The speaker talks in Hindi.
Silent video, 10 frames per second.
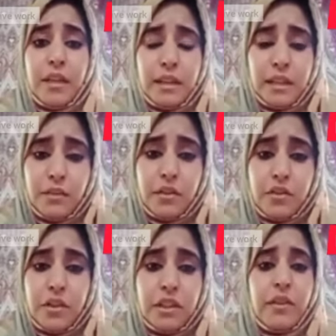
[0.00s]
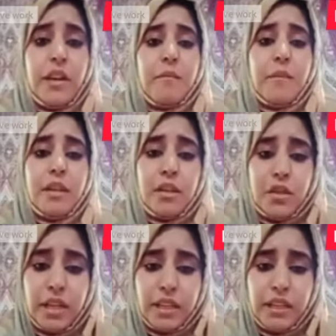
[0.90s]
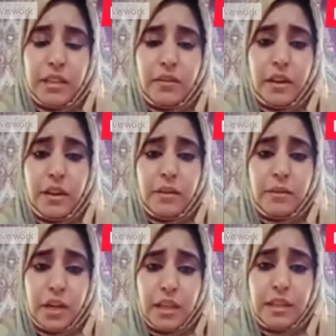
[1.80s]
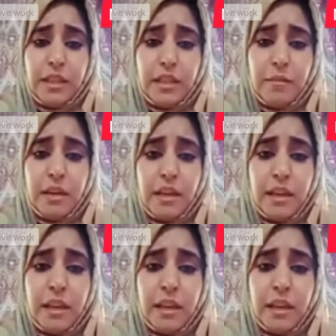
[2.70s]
कन्वर्जन करवाया मैंने शादी करवाया शादी की मैंने